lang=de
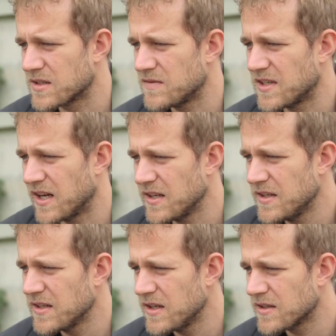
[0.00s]
Also wenn alle
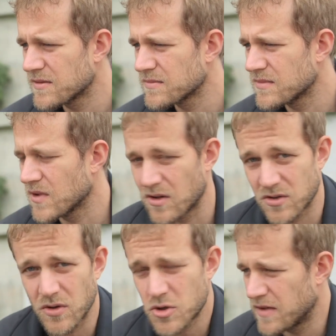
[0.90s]
hingehen und
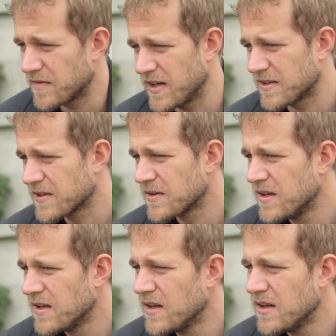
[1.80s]
auch deutschlandweit
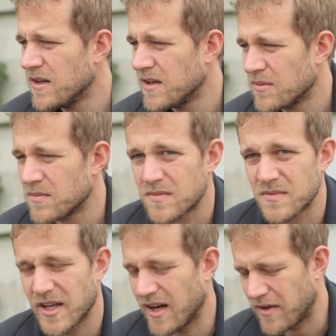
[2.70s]

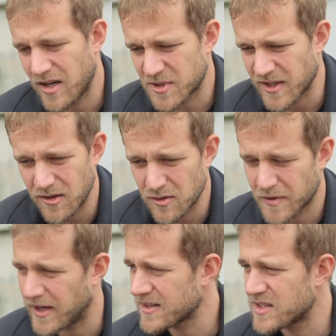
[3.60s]
eine Wahlbeteiligung
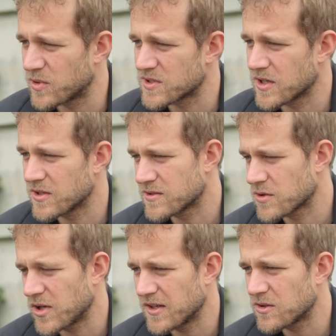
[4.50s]
von 80 Prozent
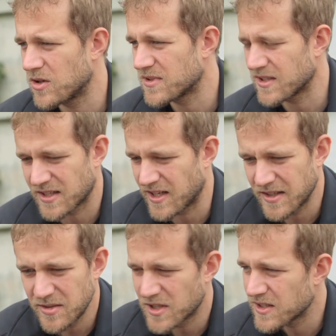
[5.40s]
zustande kommt, dann
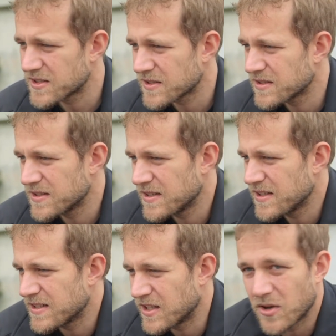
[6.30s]
kann niemand
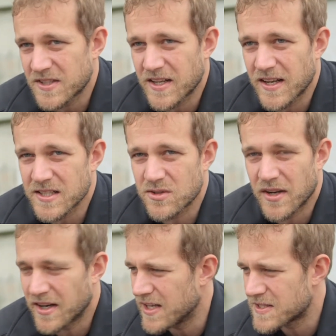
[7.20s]
die Leute entlassen
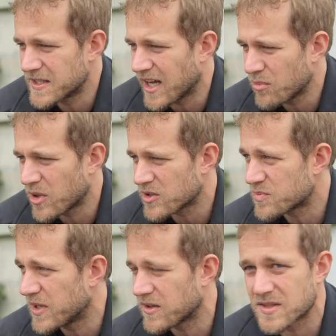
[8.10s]
oder einen einzelnen Namen
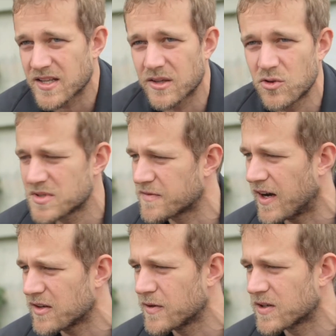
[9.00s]
rauspicken und sagen, du bist
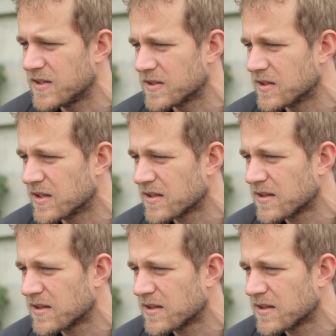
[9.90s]
verantwortlich, oder?